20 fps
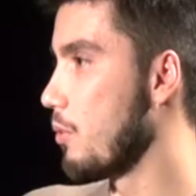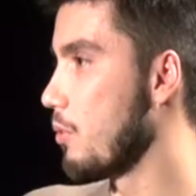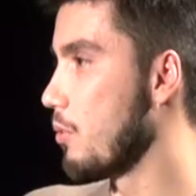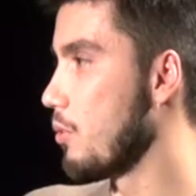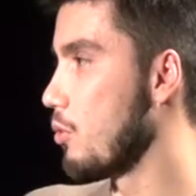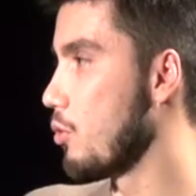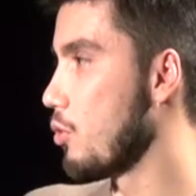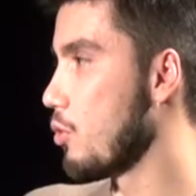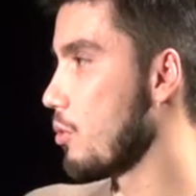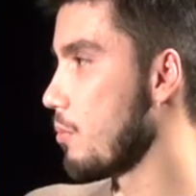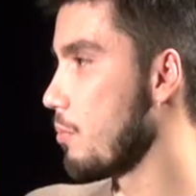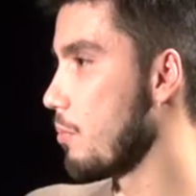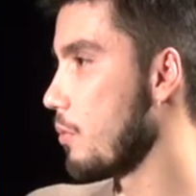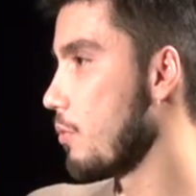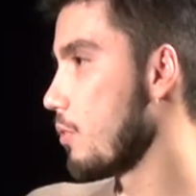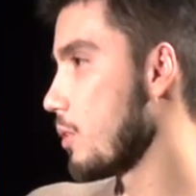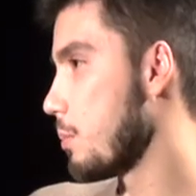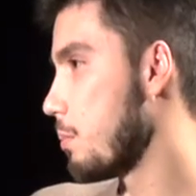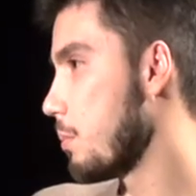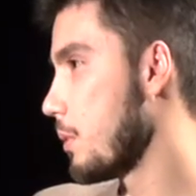молодежи.
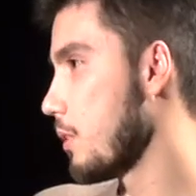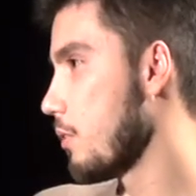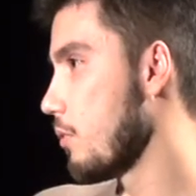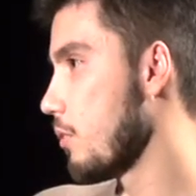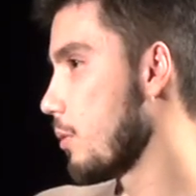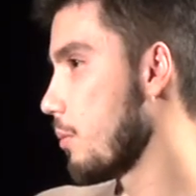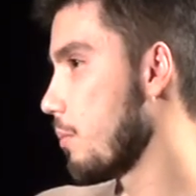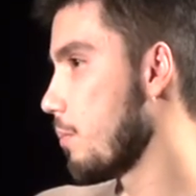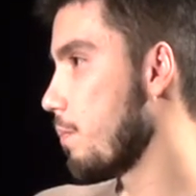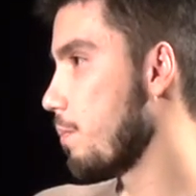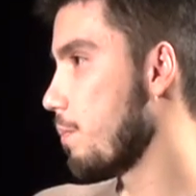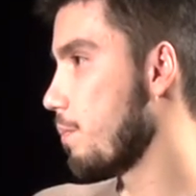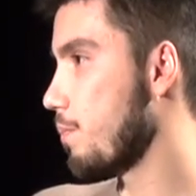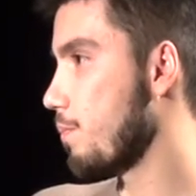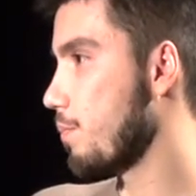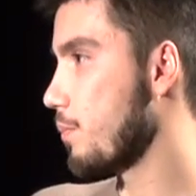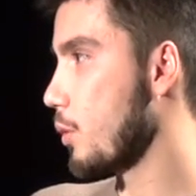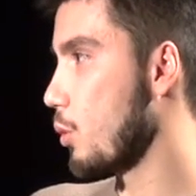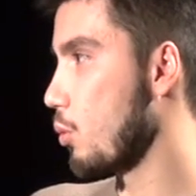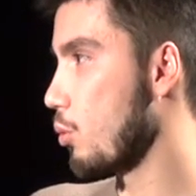Мы воспитываем
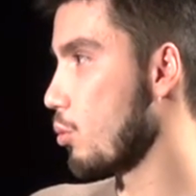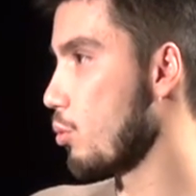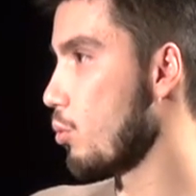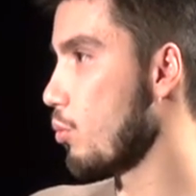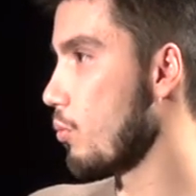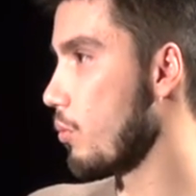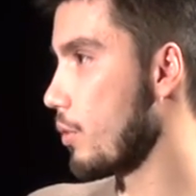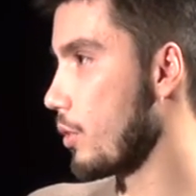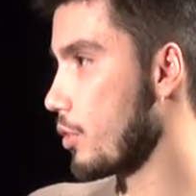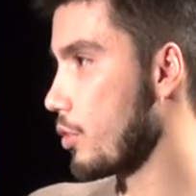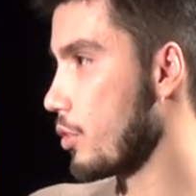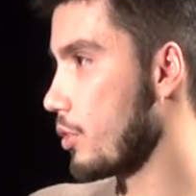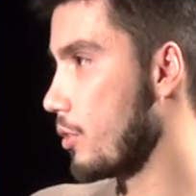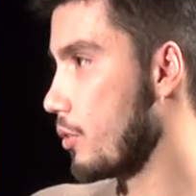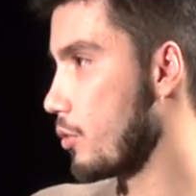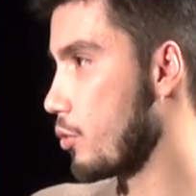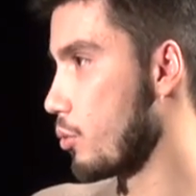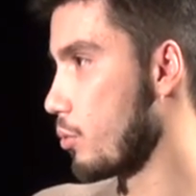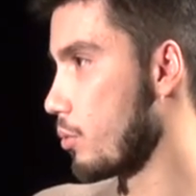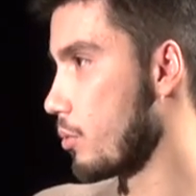культуру
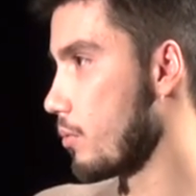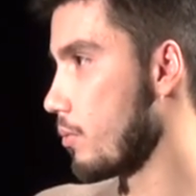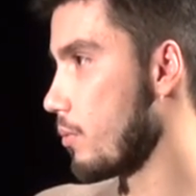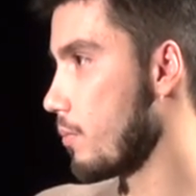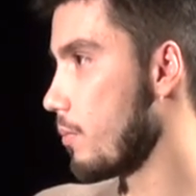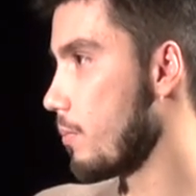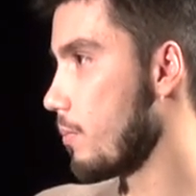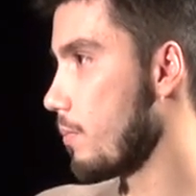выражения чувств.